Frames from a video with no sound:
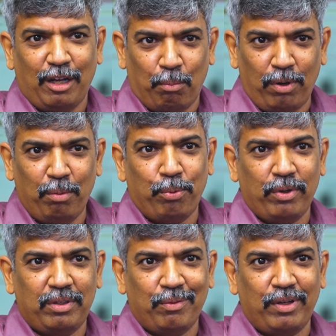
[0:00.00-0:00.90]
நம்மளை
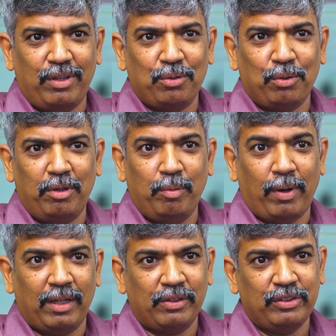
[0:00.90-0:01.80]
பொறுத்த வரைக்கும் இப்போ
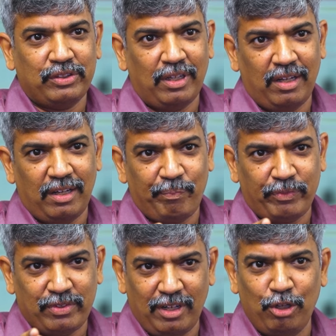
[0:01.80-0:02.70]
அதாவது சில
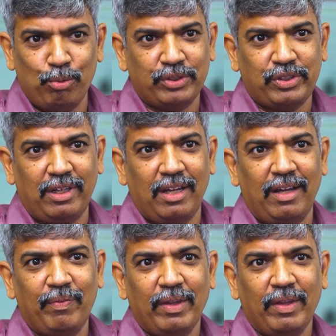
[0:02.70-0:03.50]
சில யூனிவர்சிட்டியில்